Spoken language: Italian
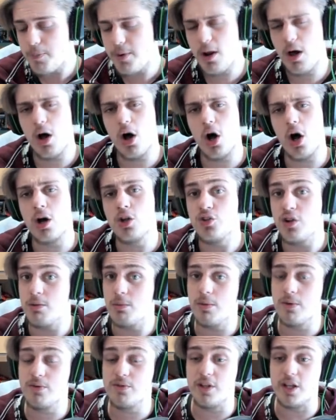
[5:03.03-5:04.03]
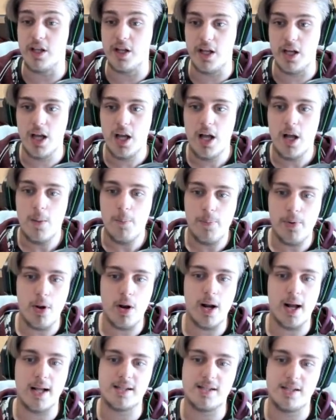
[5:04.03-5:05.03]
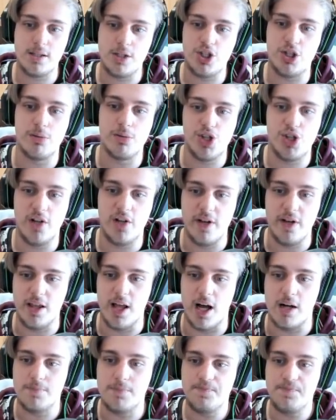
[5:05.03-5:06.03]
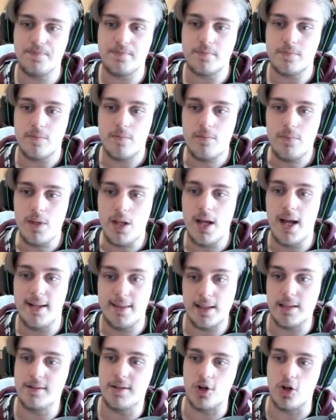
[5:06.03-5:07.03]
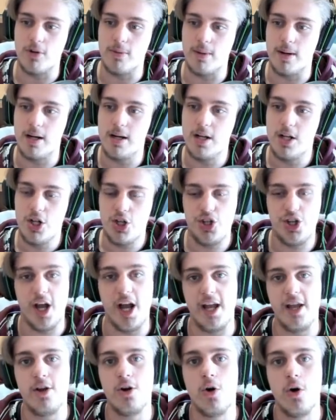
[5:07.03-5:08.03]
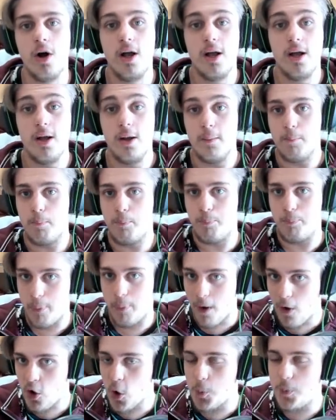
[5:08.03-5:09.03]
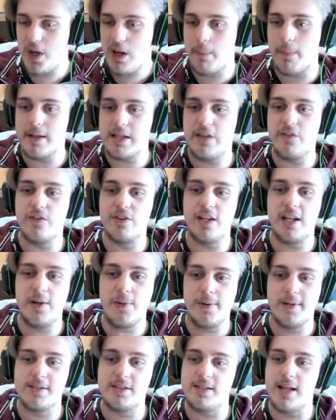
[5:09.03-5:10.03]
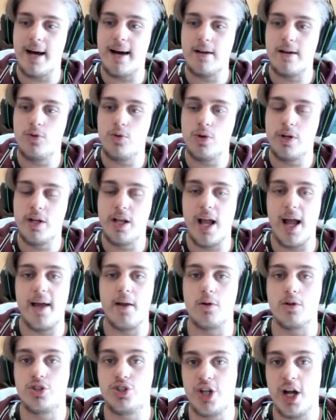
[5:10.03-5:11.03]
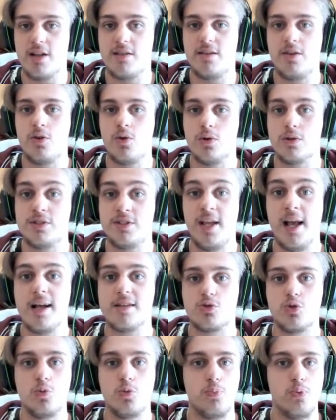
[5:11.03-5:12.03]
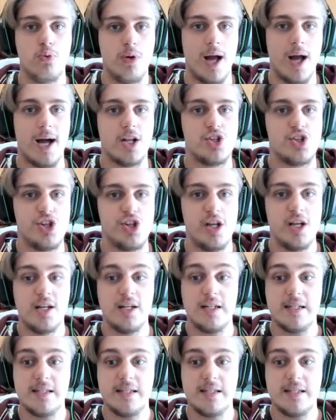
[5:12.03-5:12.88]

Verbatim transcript: Però dovremmo vedere. Però, ragazzi, diciamoci la verità. È tanta roba. Cioè, io Poco prima di vedere queste artwork ero scettico sia sul pullarci